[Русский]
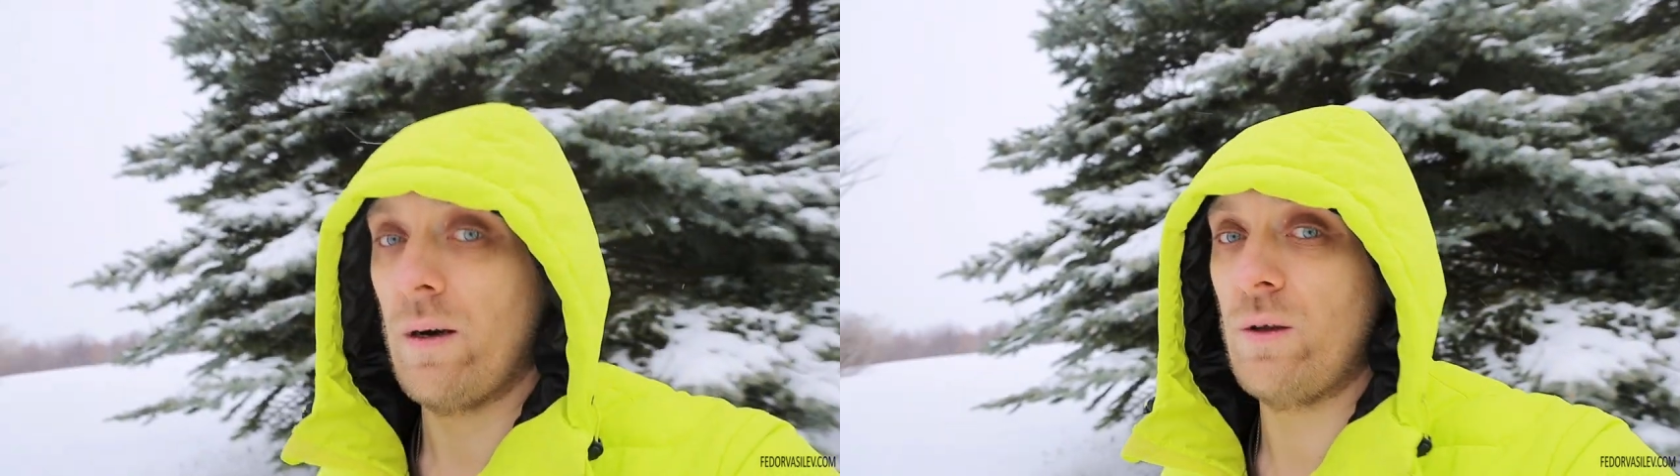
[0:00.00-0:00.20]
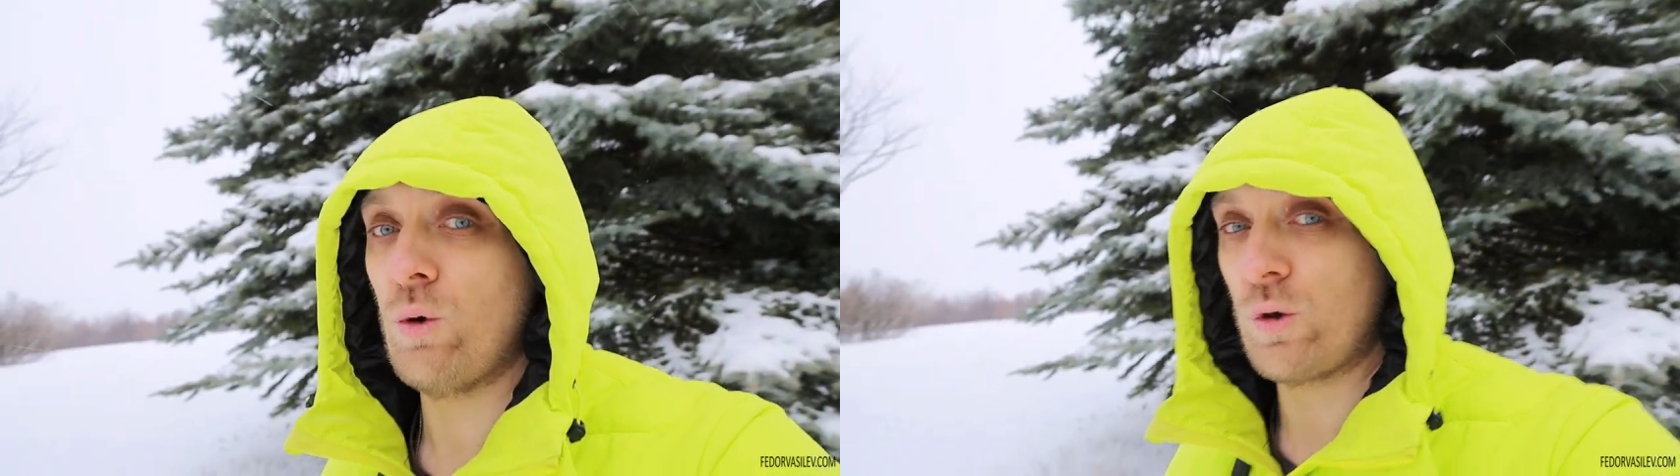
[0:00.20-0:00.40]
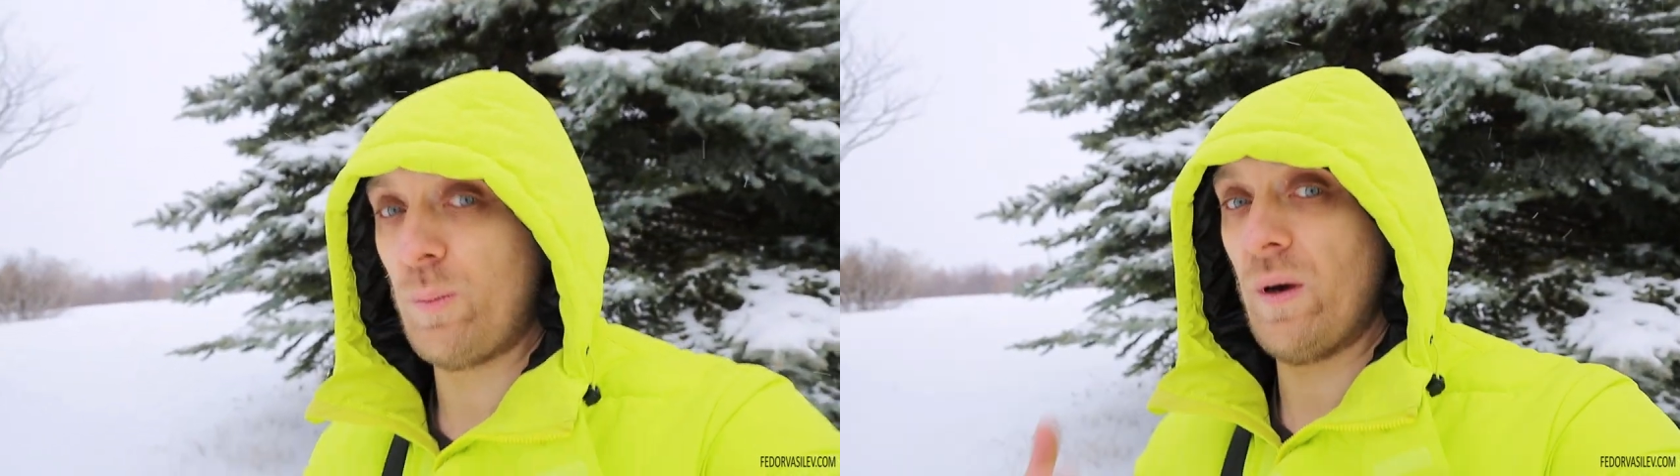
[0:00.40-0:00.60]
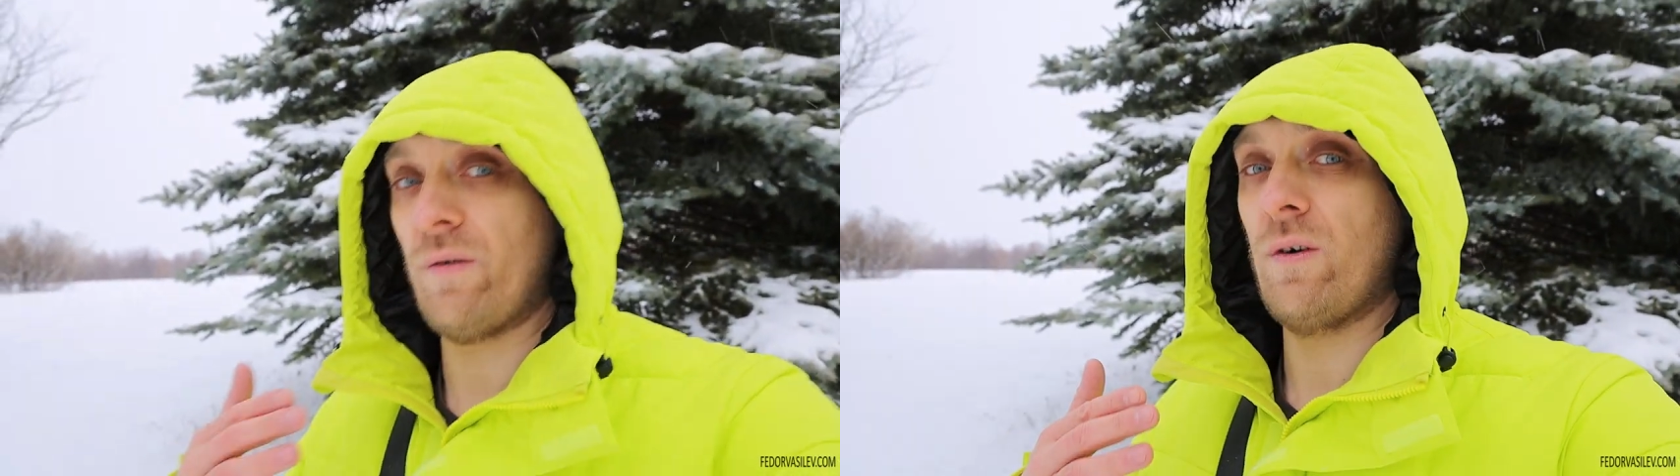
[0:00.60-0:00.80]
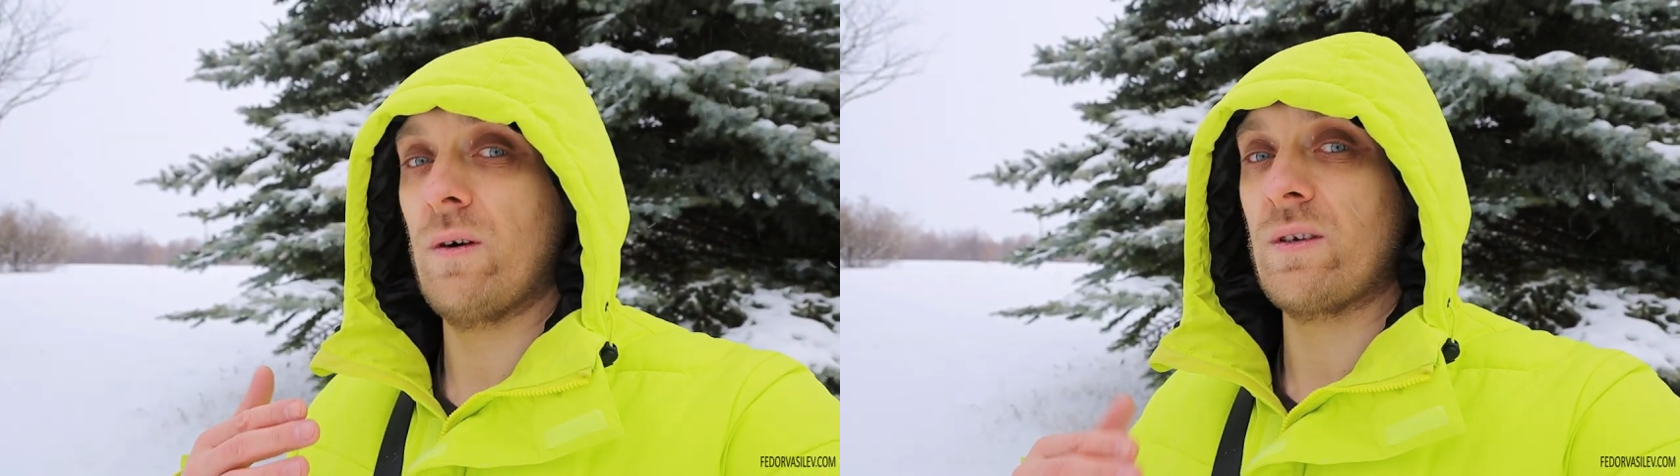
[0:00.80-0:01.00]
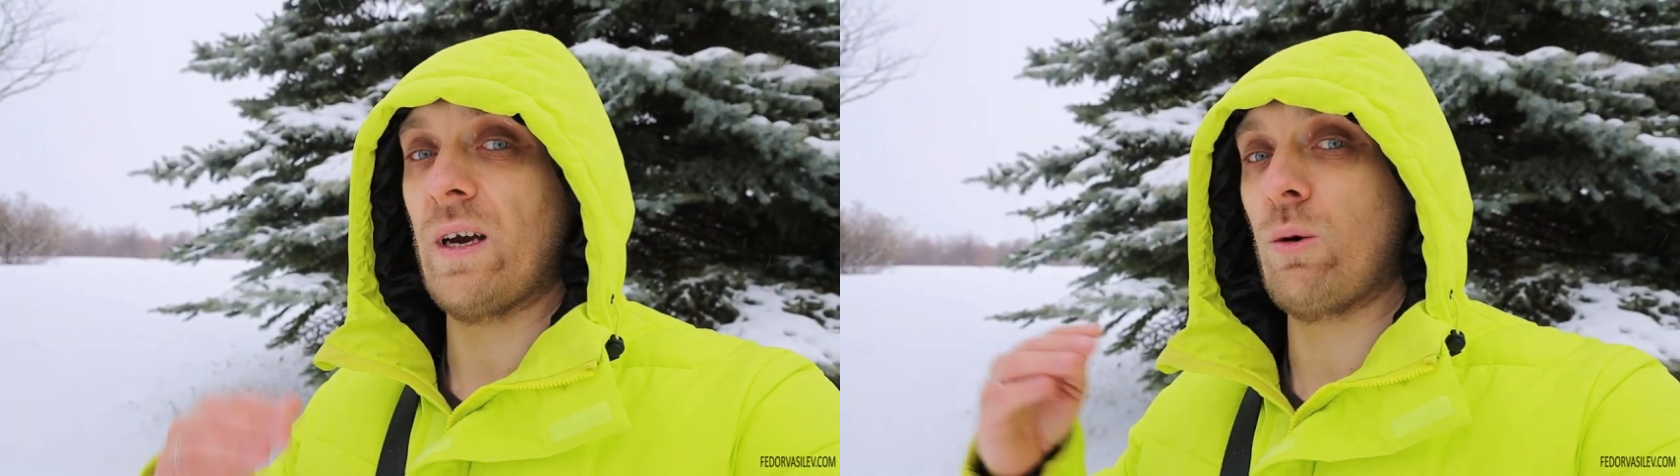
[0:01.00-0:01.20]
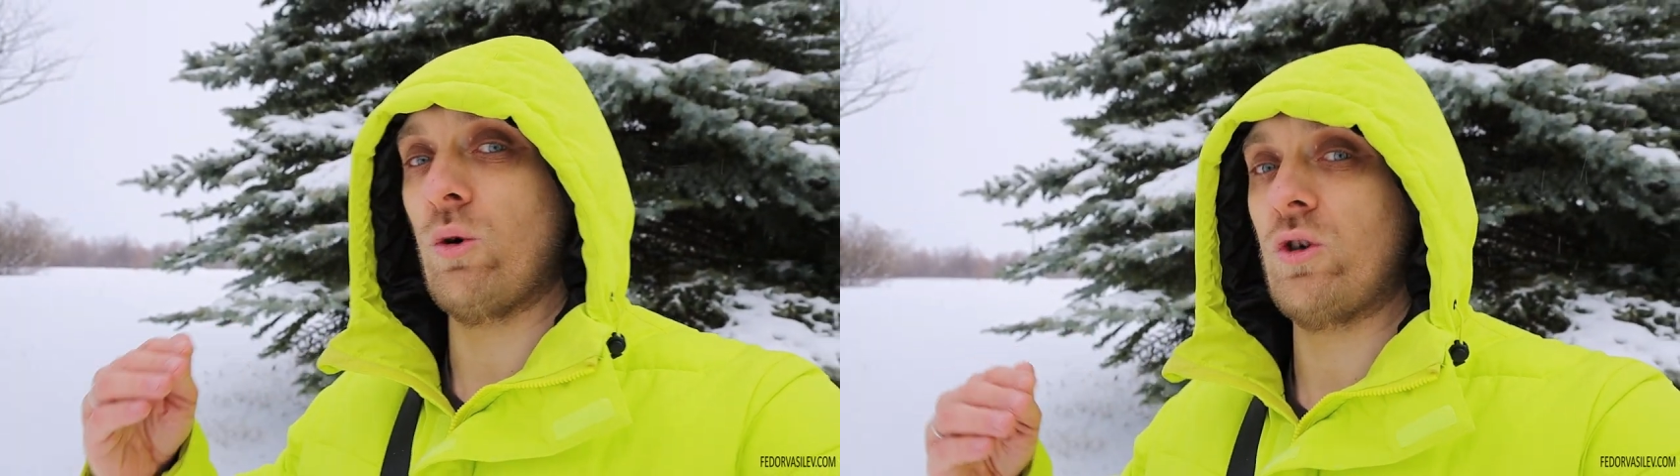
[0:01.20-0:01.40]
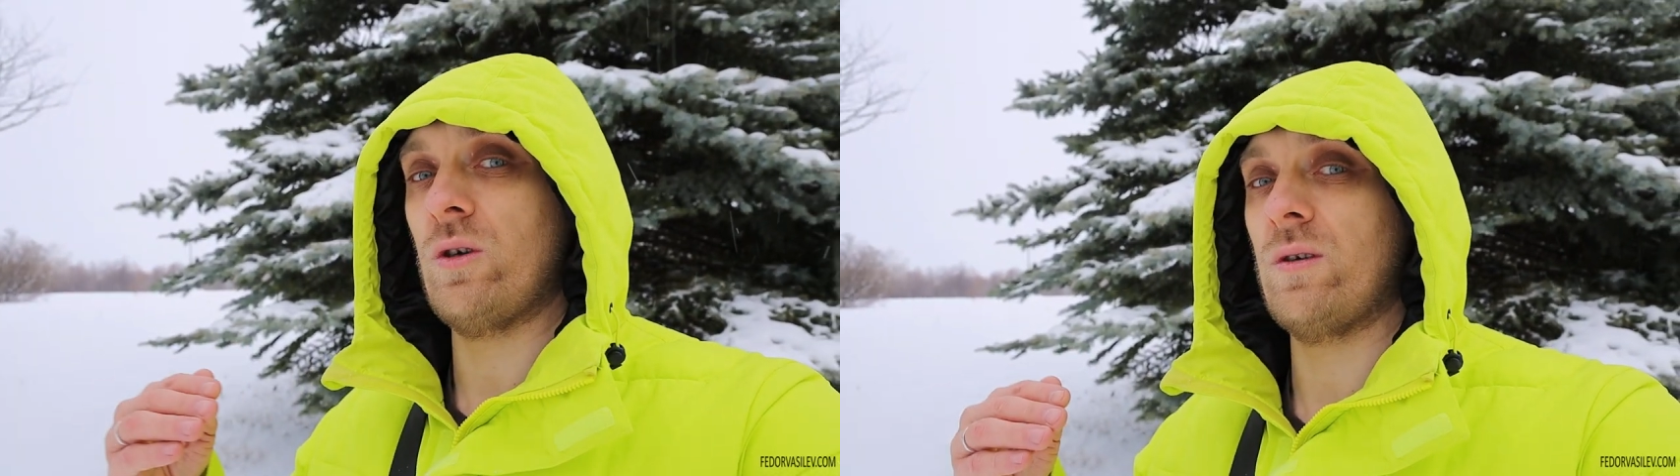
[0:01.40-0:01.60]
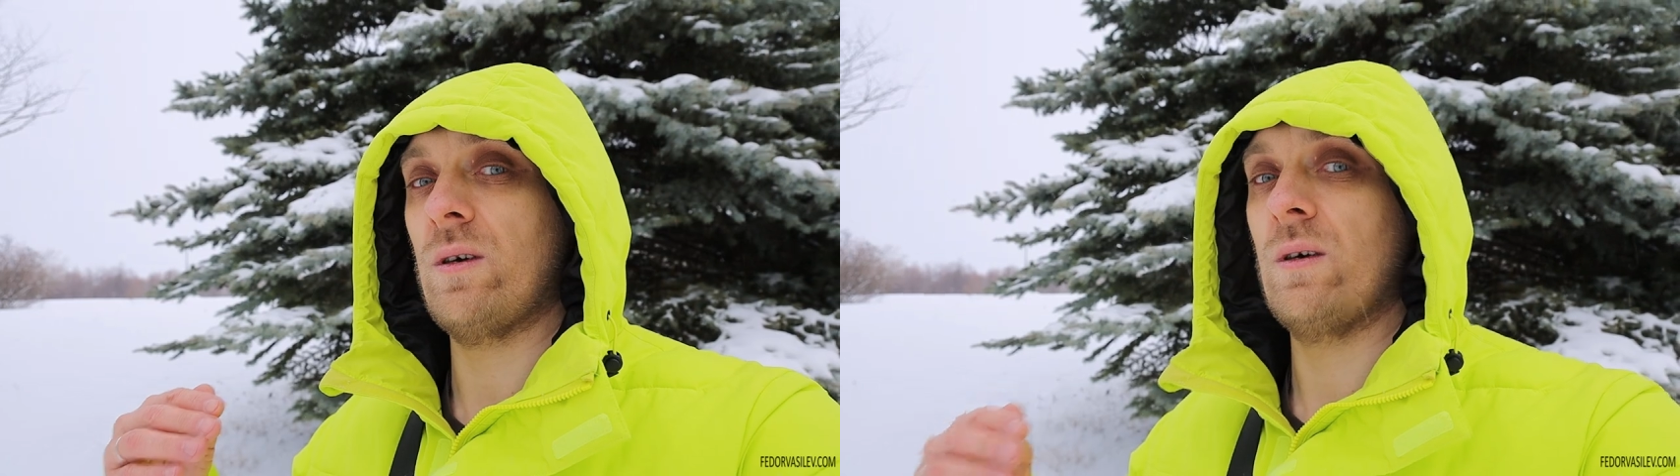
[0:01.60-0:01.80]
не успев закончить,